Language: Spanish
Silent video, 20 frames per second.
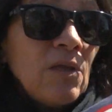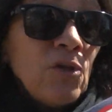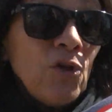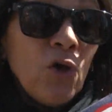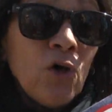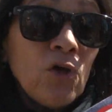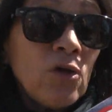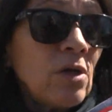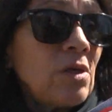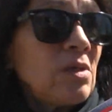
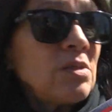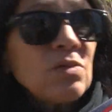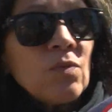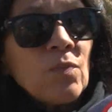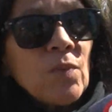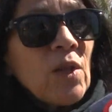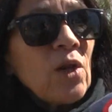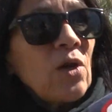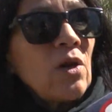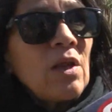No, no le
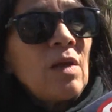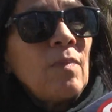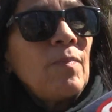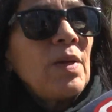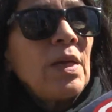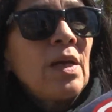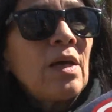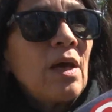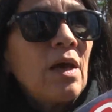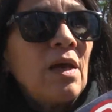supieron
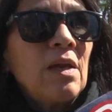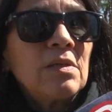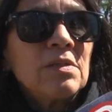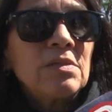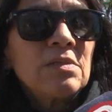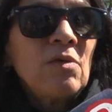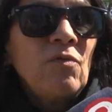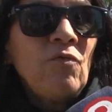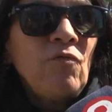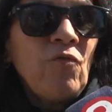explicar,
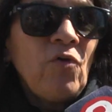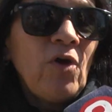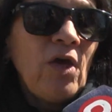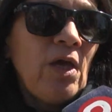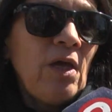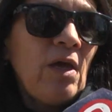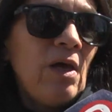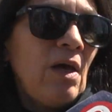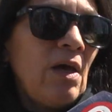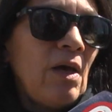se
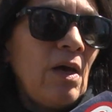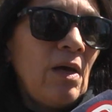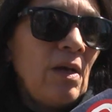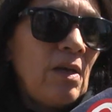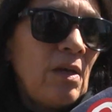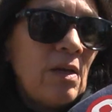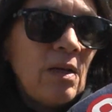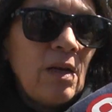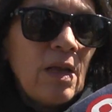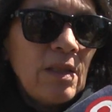fue a
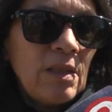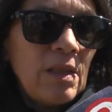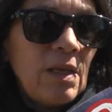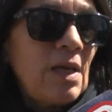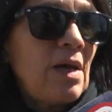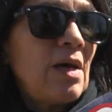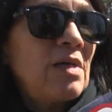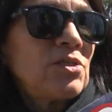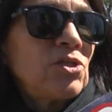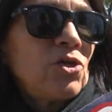la
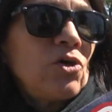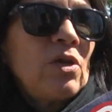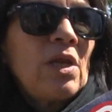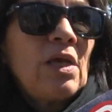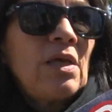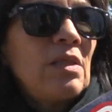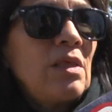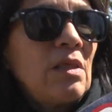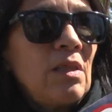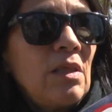delegación ahí de